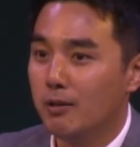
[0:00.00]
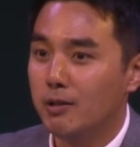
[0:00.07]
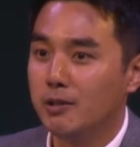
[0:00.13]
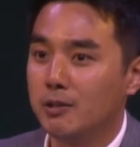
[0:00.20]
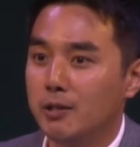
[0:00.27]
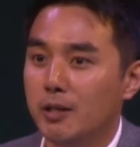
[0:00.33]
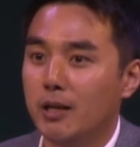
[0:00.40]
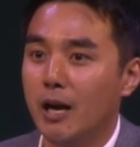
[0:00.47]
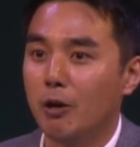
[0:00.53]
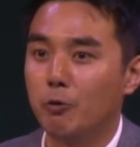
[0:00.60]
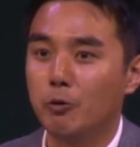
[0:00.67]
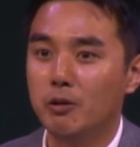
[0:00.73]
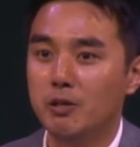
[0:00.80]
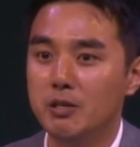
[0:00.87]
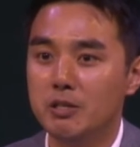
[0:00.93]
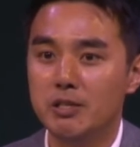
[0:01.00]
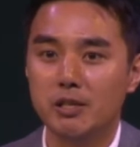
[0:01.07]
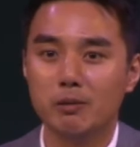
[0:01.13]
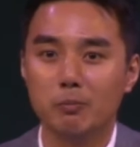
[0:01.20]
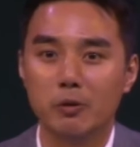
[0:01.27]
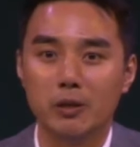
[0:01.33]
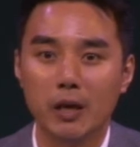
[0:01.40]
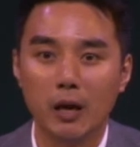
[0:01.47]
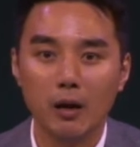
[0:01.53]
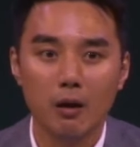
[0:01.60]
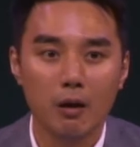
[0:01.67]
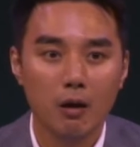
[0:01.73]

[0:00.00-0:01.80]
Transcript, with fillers: 그들이 갖고 있는 인식은 뭐냐?